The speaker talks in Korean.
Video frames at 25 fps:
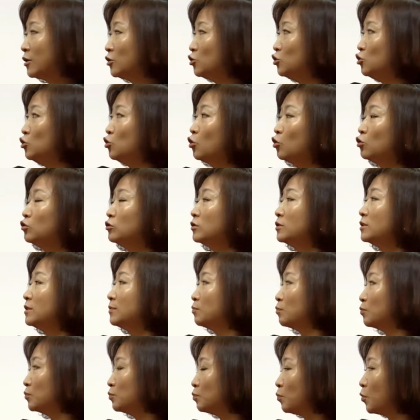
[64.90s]

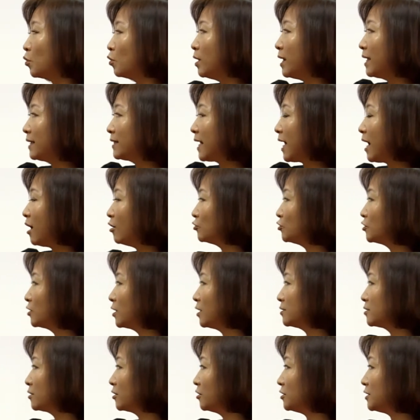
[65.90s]
요는 본래 다
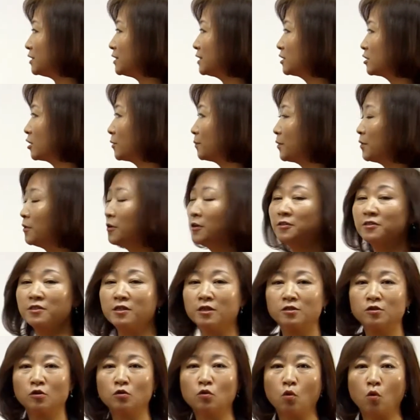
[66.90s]
어떻게 했어요? 직설법
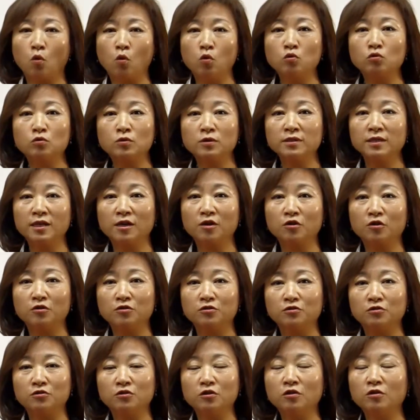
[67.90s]
현재에서는 오로
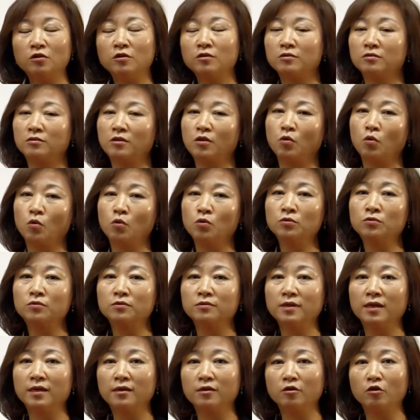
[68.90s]
끝났거든요. 근데 오로
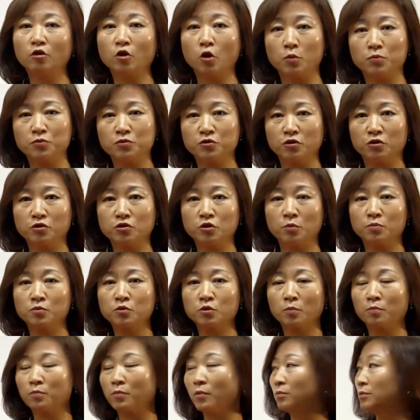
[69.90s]
끝나는 건 없어요.
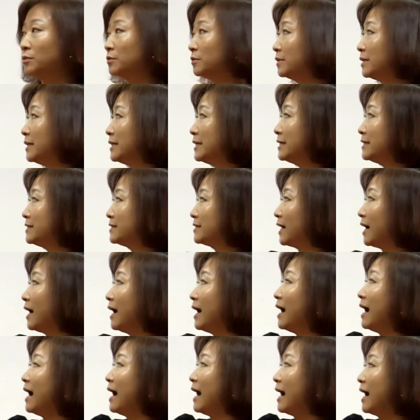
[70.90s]
접속법은. 자,
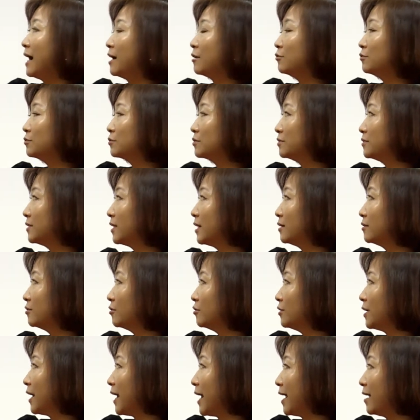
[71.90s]
아르로 끝나는
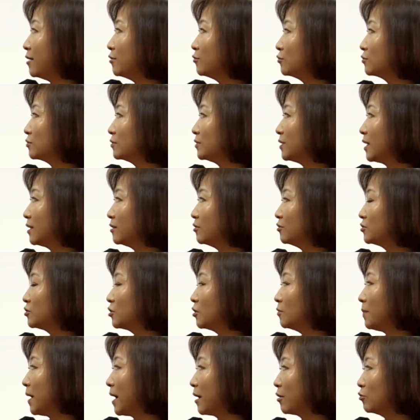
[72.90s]
거는 에르로 끝나는
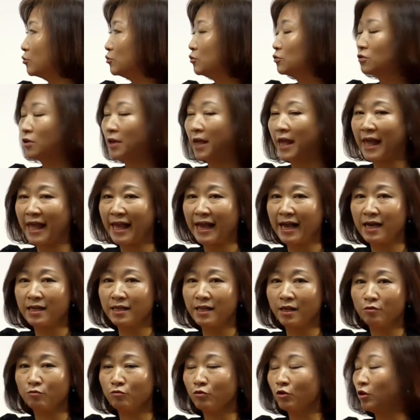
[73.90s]
것처럼 바꿔줘서 에가
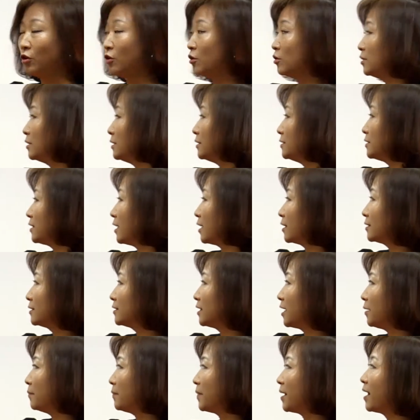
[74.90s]
되고요. 자, 그
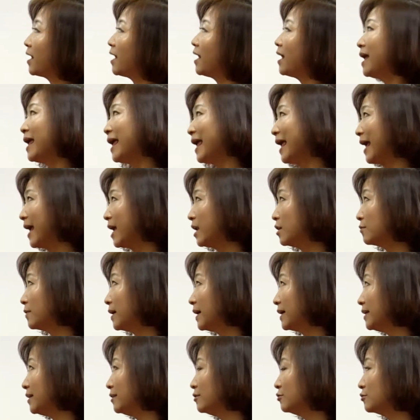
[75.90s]
다음에
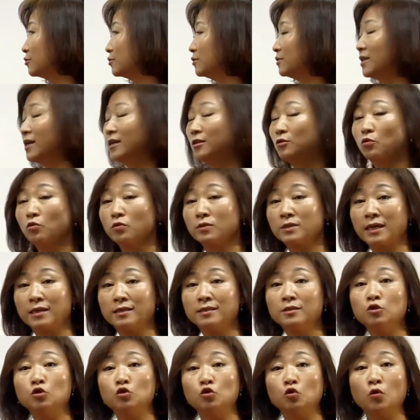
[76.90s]
에르와 이르로 끝나는
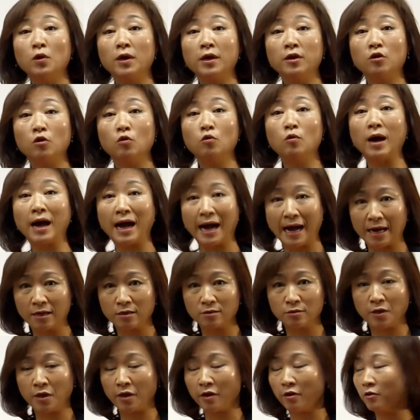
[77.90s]
동사는 요의 경우
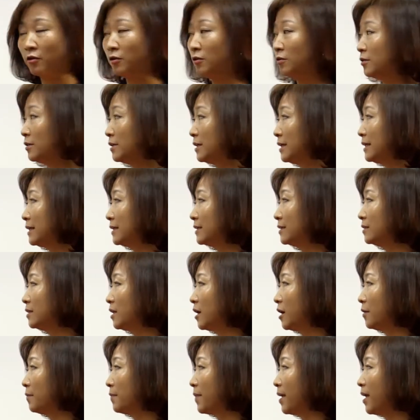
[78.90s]
아르 돼요. 그
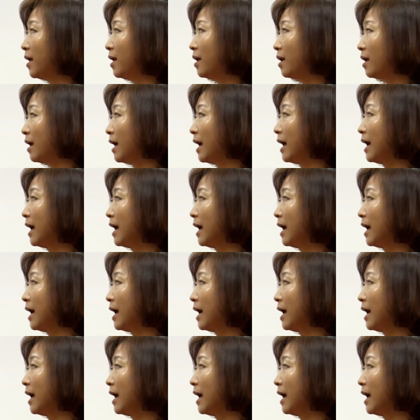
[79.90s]
다음에